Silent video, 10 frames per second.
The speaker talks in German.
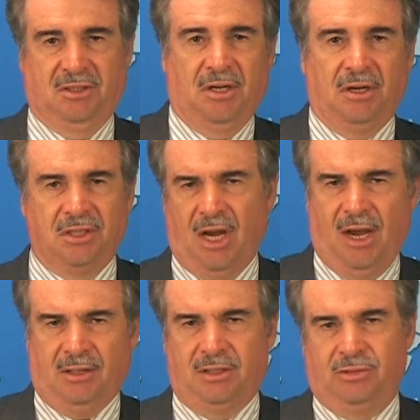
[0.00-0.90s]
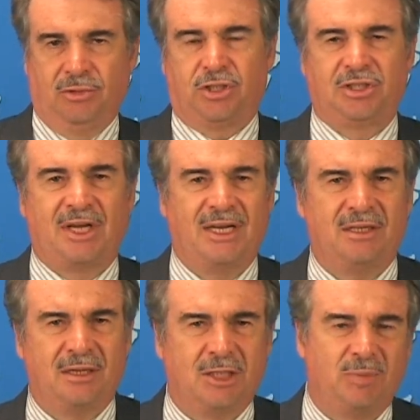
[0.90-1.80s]
Das hat er gesagt. Ich
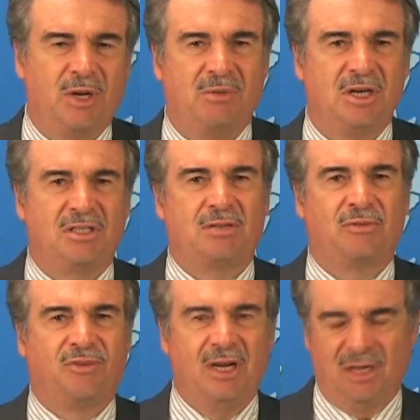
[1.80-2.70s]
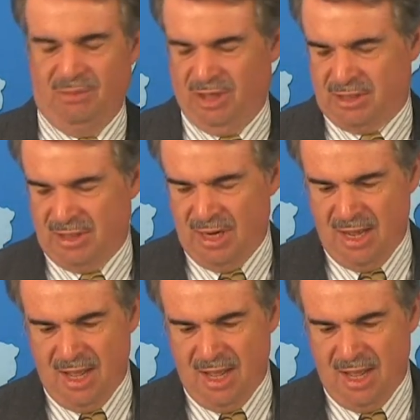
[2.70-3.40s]
unterzeichne das, ich bin aber nicht sehr zufrieden damit.